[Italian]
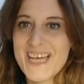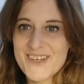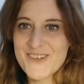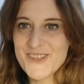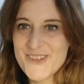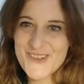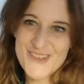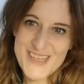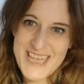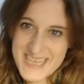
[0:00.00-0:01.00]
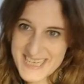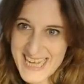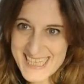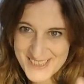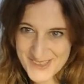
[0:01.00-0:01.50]
Ecco, io la
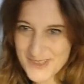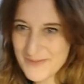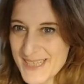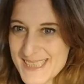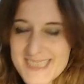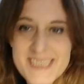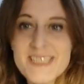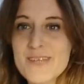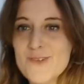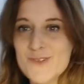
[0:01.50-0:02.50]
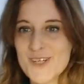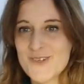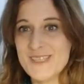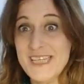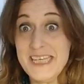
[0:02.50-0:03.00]
ringrazio per essere intervenuta
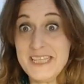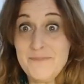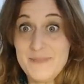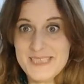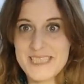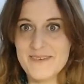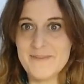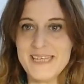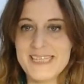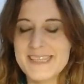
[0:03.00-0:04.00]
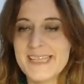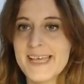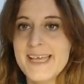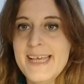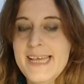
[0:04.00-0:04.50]
così
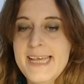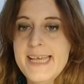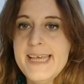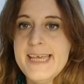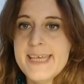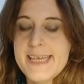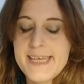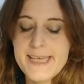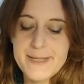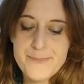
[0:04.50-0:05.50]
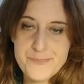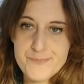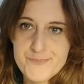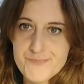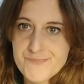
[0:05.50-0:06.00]
tempestivamente
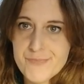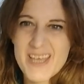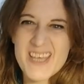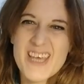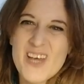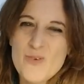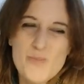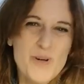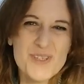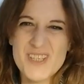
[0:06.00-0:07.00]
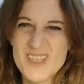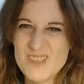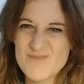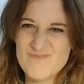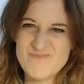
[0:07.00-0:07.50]
ehm, e che ho un po'
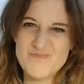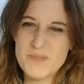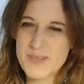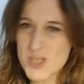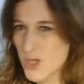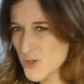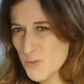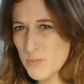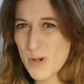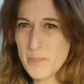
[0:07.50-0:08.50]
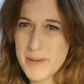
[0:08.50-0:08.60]
di... mi vergogno un po' a